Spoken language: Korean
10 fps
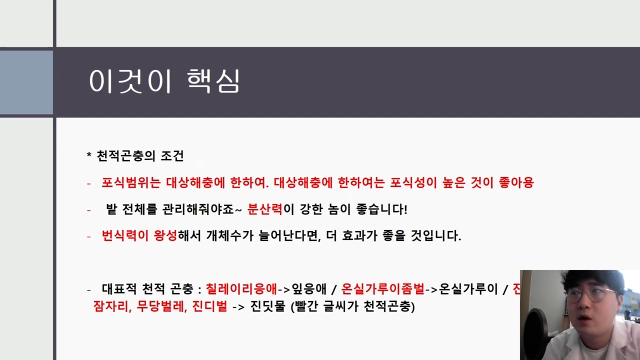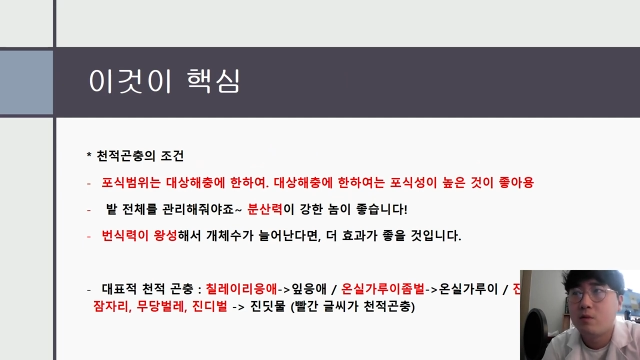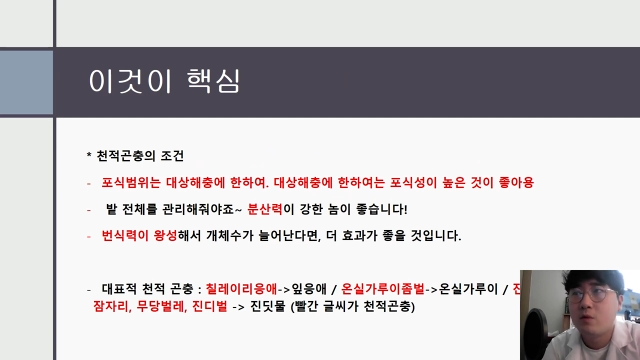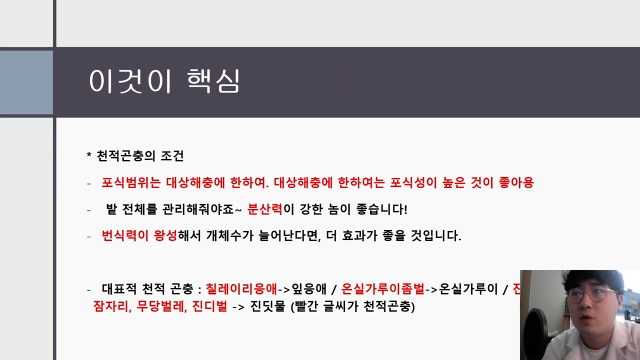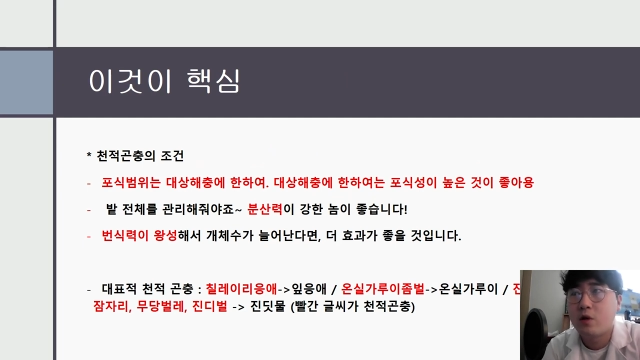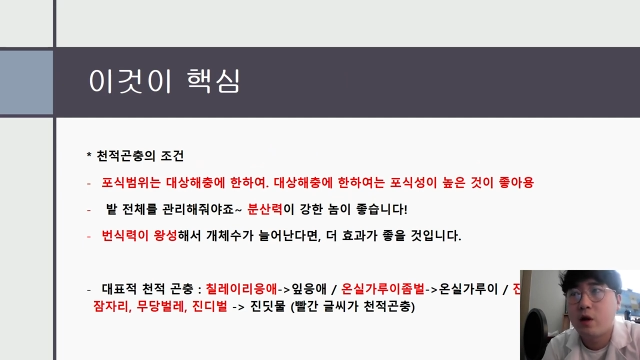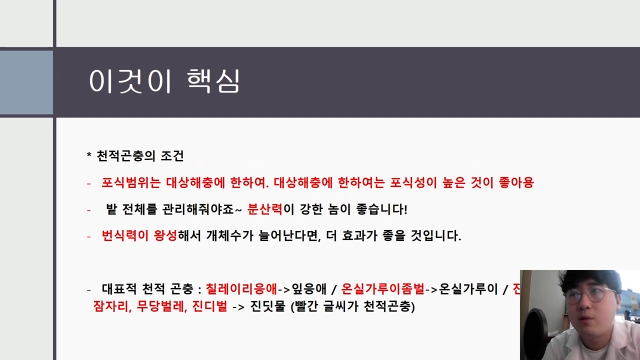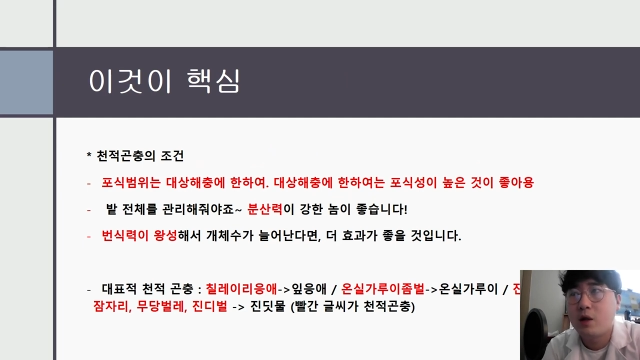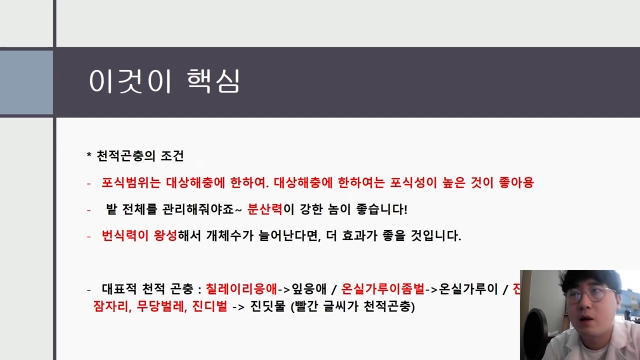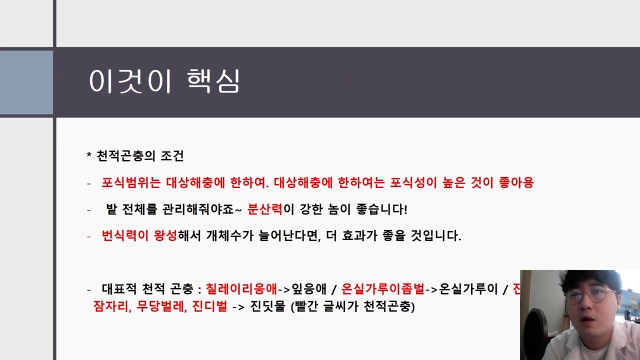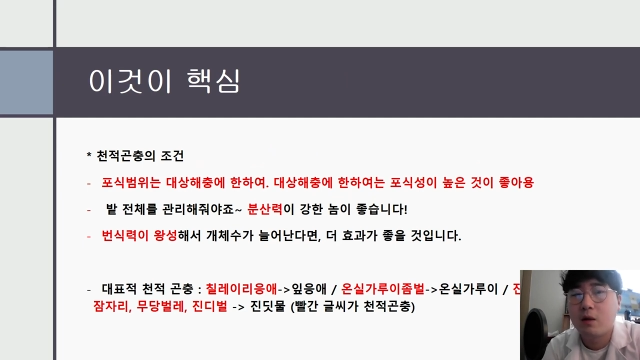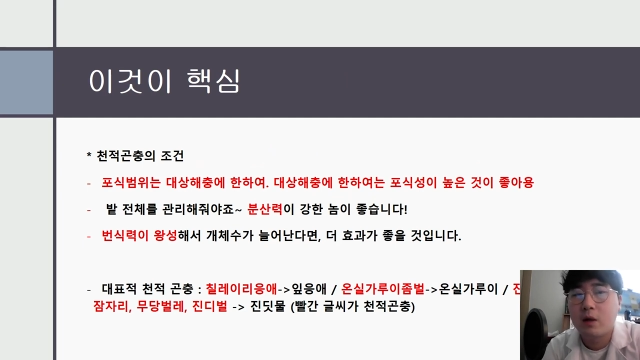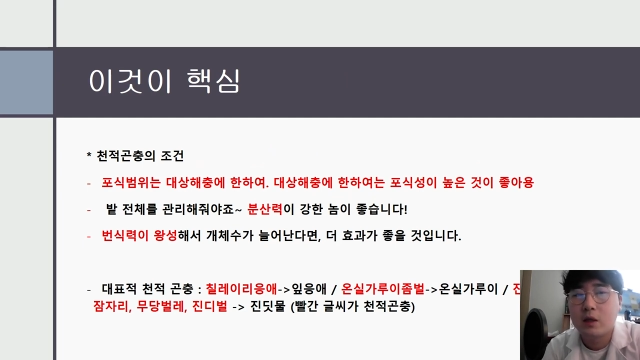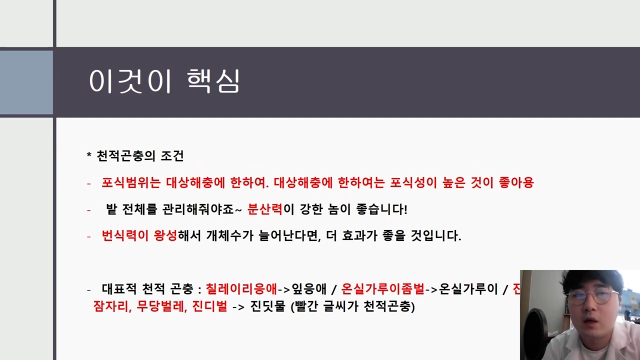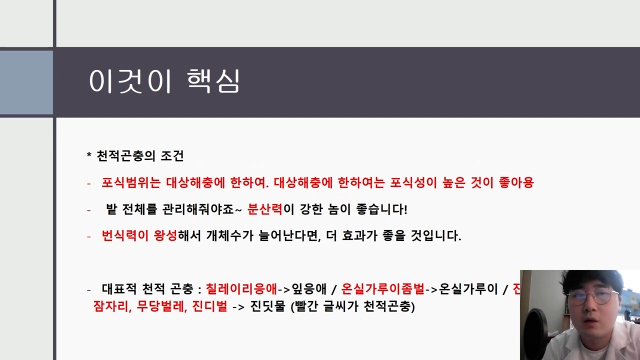뭐 거세미 나방을
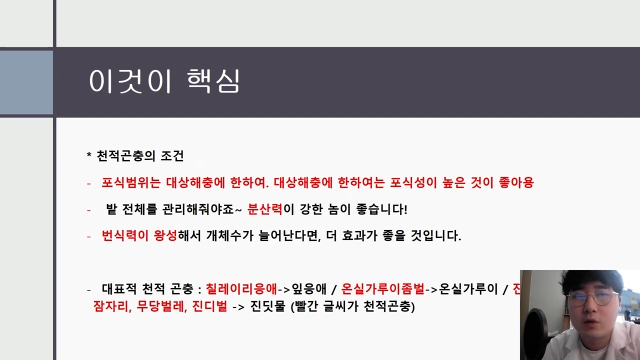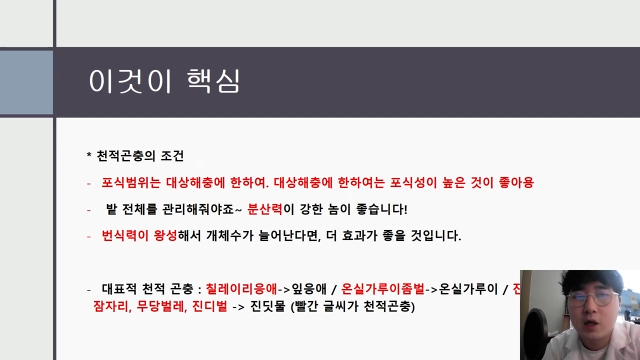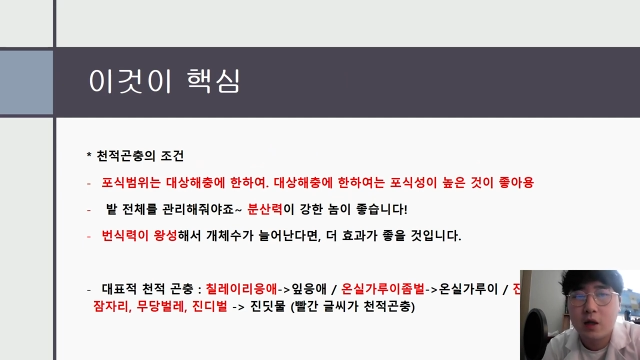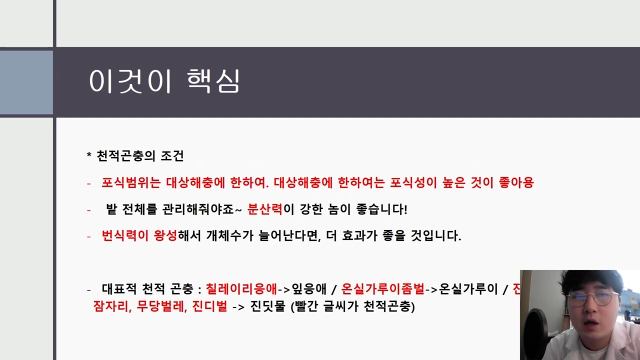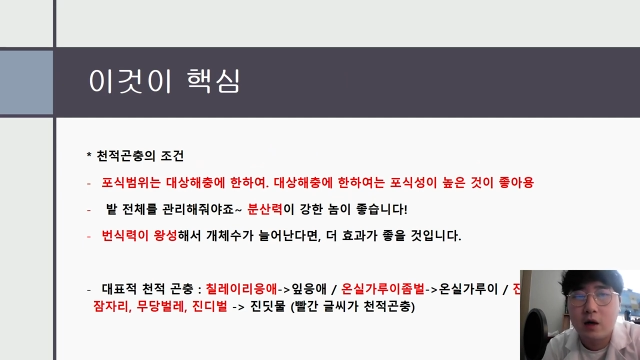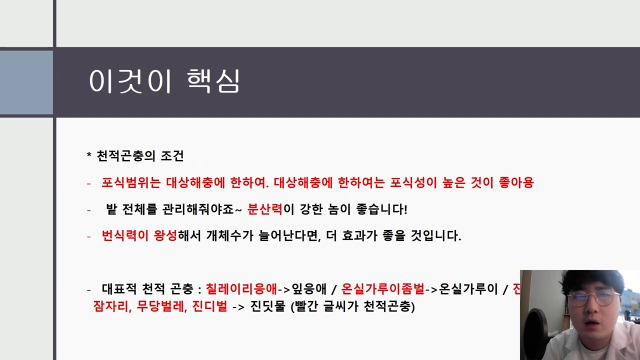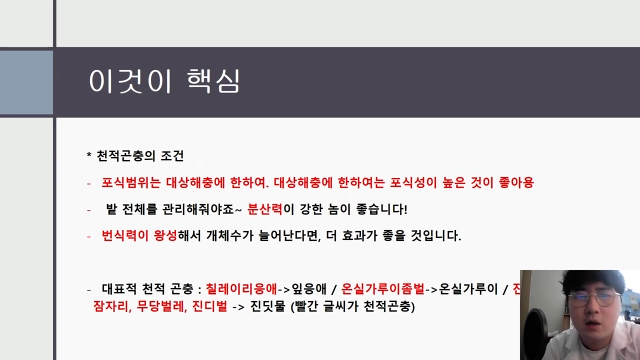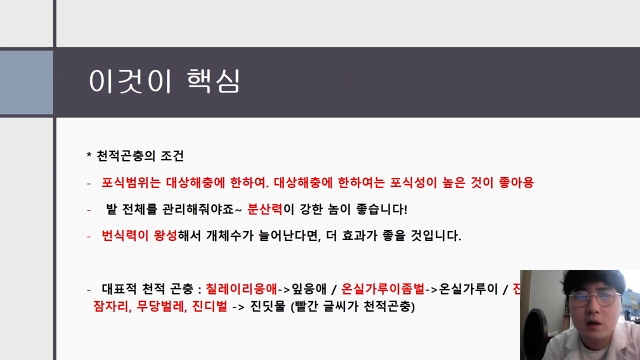방제하고자 한다.